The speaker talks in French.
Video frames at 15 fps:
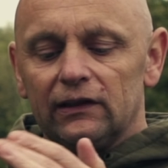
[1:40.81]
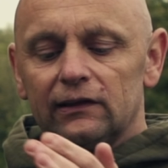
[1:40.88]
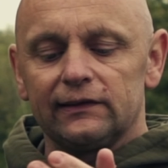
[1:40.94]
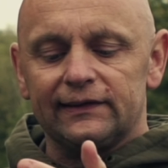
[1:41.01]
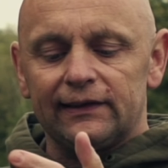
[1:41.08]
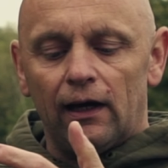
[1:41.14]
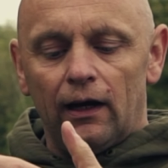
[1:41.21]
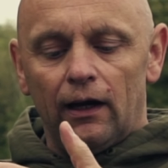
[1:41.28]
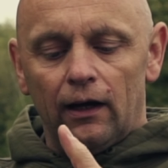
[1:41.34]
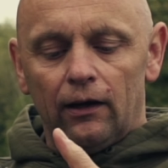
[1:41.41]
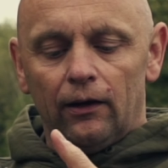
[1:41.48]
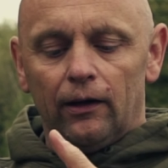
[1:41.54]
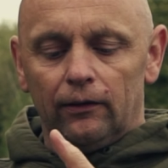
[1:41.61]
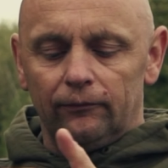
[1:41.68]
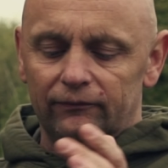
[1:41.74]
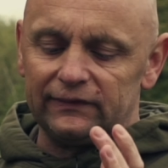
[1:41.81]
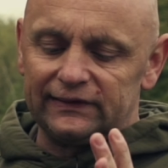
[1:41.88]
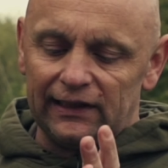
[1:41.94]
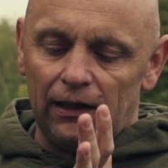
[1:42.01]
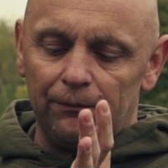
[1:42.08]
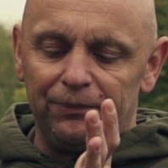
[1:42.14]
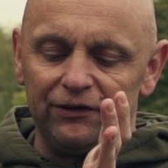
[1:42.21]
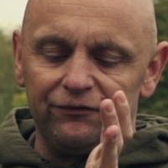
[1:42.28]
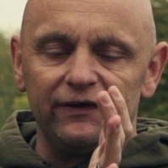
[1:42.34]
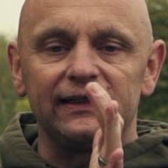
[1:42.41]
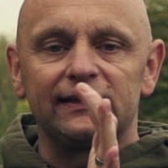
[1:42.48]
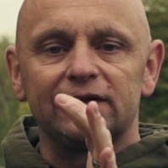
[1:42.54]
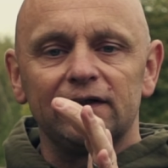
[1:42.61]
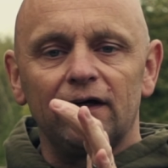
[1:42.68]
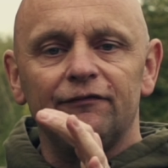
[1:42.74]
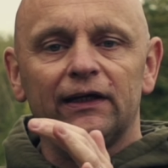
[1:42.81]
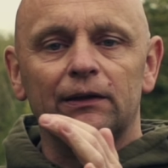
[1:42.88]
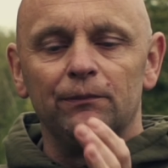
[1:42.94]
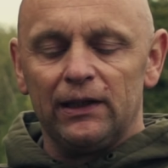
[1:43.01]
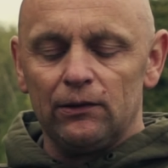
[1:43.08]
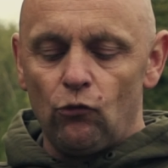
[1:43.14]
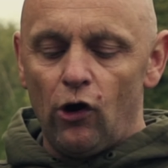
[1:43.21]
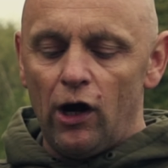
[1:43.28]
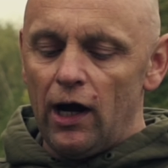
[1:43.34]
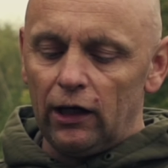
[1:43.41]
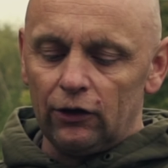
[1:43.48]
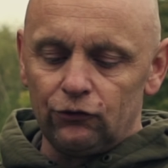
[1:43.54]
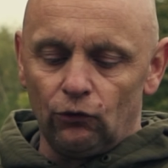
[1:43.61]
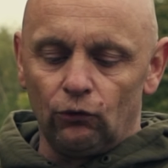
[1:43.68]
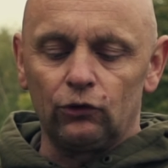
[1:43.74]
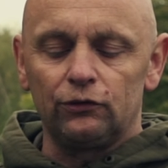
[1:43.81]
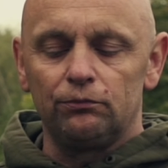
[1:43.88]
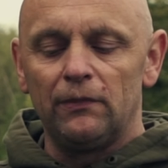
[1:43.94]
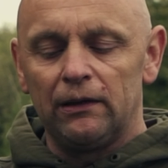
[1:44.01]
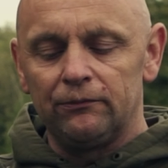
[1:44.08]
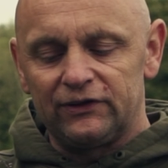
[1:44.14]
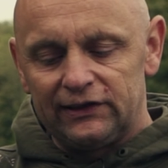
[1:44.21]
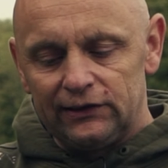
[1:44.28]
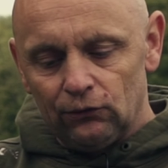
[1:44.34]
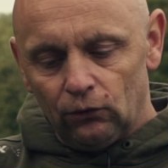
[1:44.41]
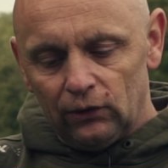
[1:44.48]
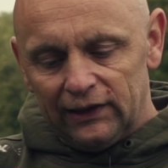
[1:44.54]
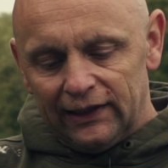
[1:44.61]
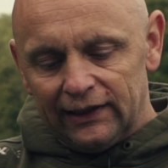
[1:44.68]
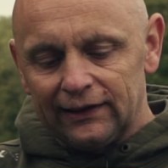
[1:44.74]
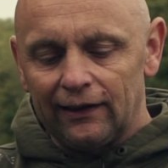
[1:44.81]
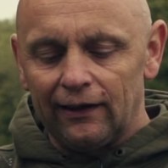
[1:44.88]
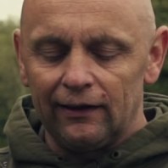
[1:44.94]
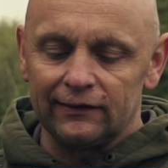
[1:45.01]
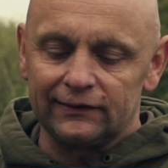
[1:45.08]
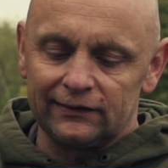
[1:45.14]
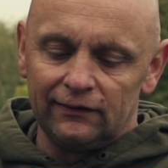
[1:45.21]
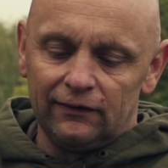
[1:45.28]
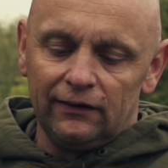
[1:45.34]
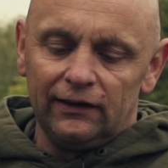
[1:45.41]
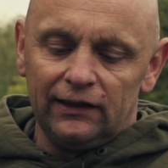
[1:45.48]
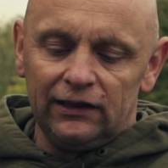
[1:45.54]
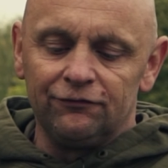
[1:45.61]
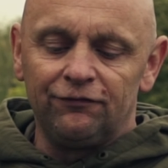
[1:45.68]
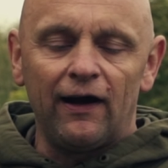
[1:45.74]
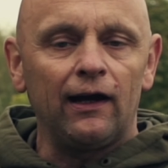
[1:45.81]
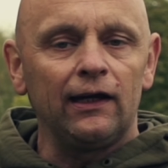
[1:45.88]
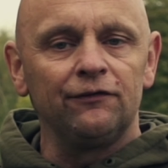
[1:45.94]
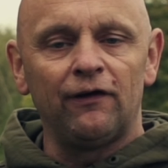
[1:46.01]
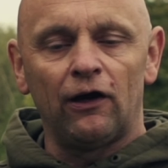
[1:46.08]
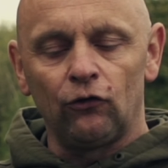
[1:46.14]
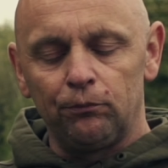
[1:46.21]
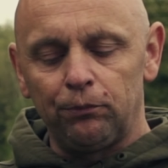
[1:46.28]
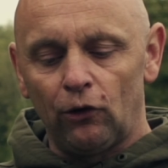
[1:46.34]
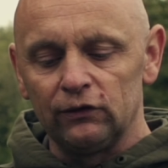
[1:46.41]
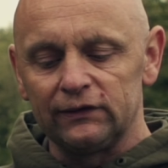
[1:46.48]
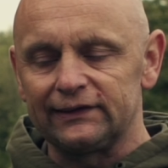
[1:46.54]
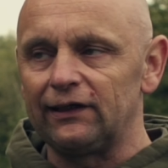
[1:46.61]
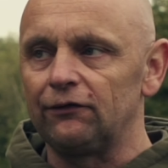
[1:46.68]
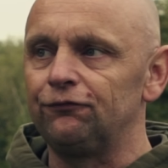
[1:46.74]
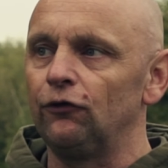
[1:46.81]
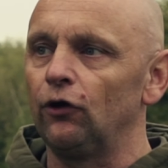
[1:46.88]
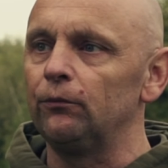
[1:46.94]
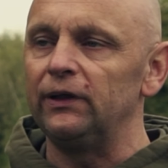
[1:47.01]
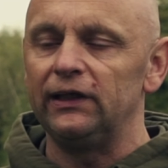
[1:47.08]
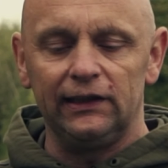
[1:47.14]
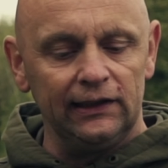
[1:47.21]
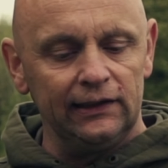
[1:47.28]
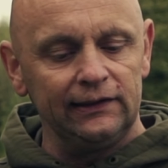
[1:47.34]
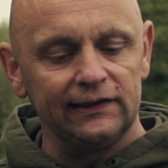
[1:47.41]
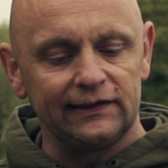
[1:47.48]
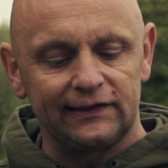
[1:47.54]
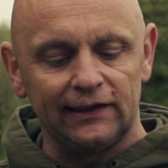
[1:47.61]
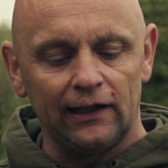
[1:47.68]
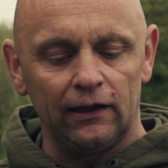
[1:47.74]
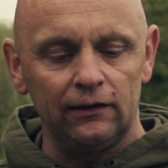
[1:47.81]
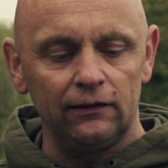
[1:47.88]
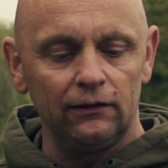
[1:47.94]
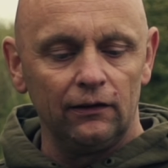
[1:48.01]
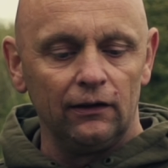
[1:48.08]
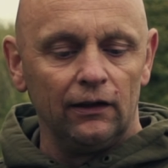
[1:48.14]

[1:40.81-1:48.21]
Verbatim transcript: C'est un, PVC avec mémoire, donc même si on l'écrase, il va reprendre sa forme initiale.